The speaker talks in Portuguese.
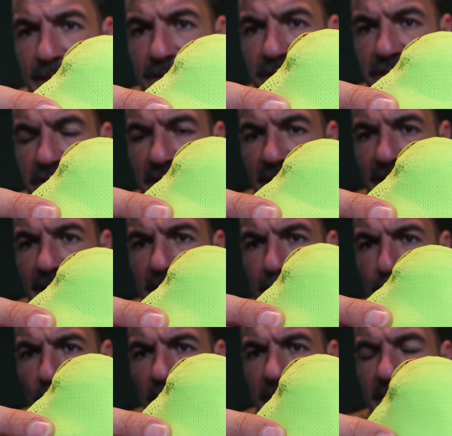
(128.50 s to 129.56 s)
é mais fechada e
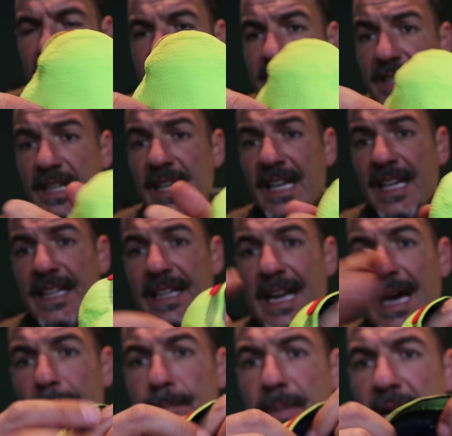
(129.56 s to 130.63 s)
é poliéster.
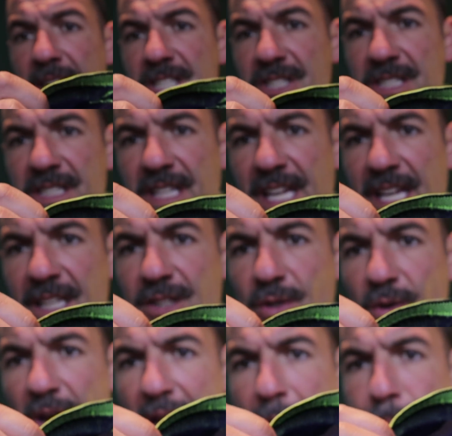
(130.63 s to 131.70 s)
Na parte de
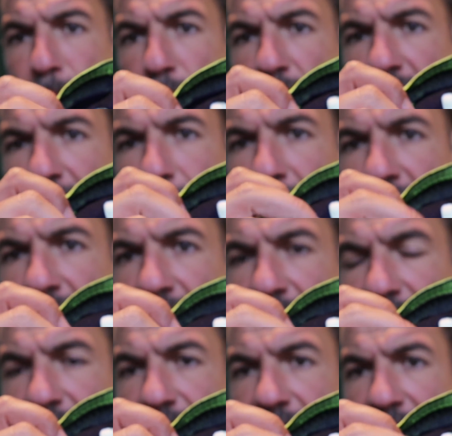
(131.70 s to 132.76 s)
dentro é
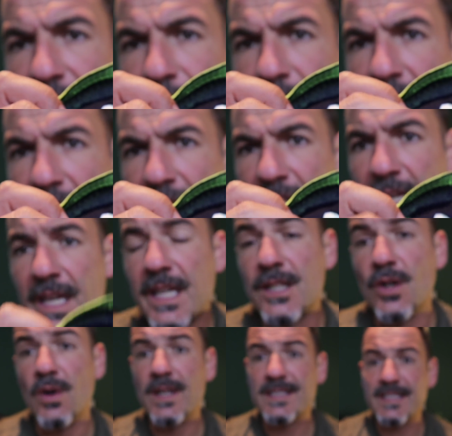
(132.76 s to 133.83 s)
poliamida, tá?
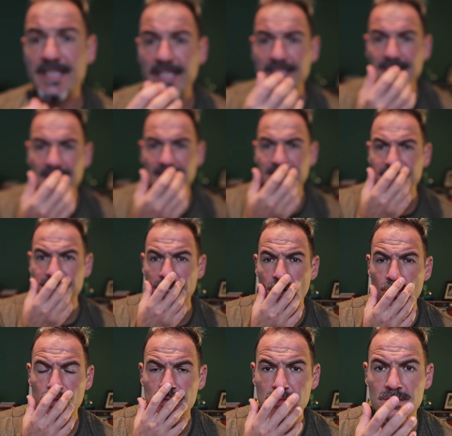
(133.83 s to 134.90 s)
Então a
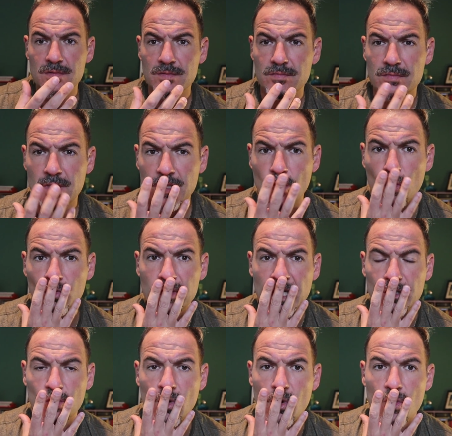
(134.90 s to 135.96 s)
sensação em
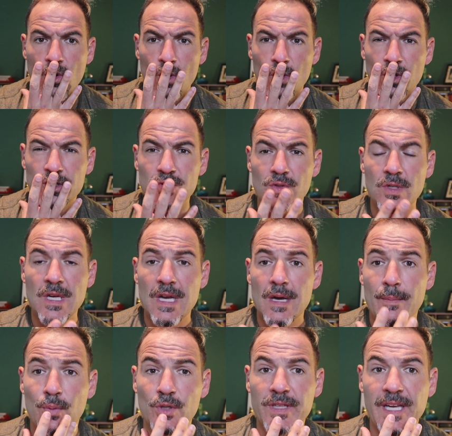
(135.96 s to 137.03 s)
contato com o rosto,
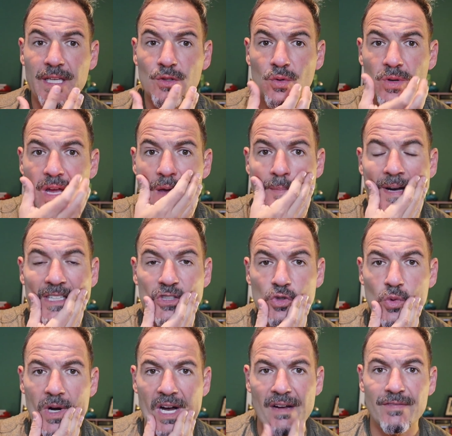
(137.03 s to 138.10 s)
por dentro é mais
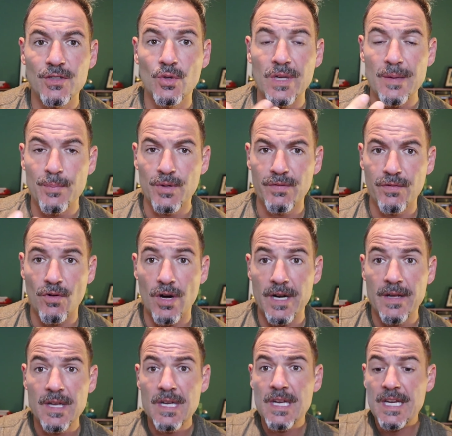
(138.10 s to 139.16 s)
suave do que por
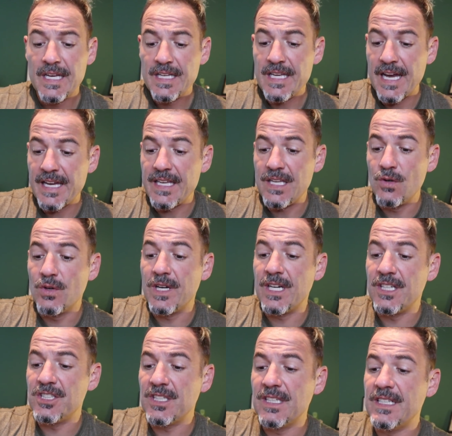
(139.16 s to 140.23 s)
fora. E aí o
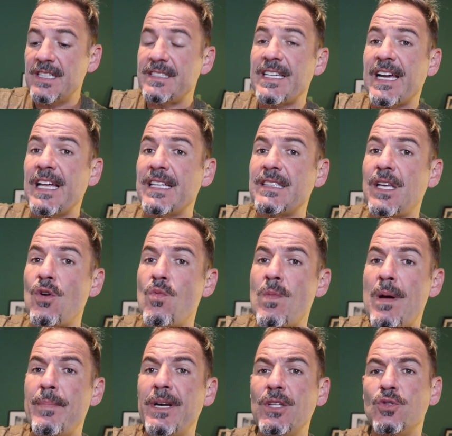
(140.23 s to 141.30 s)
grande lance é que ela tem
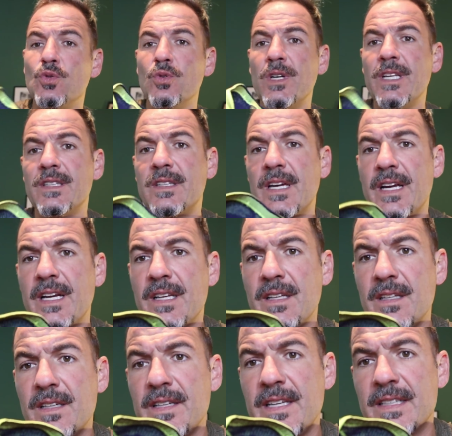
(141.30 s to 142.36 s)
uma abertura
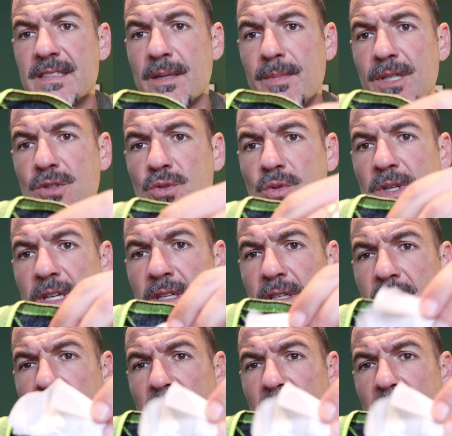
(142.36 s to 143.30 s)
interna e essa abertura